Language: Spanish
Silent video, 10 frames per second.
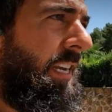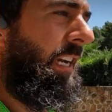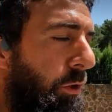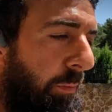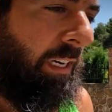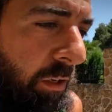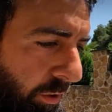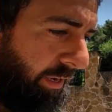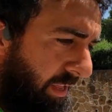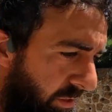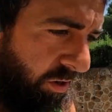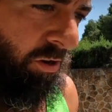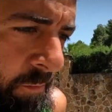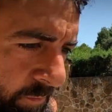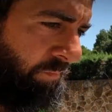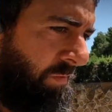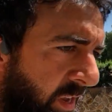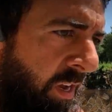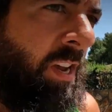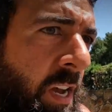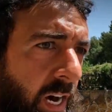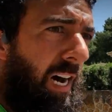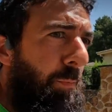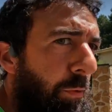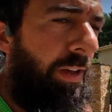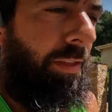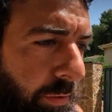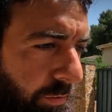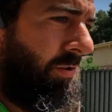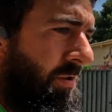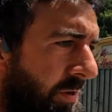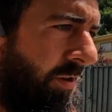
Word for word: y a subir corriendo a Porenzo.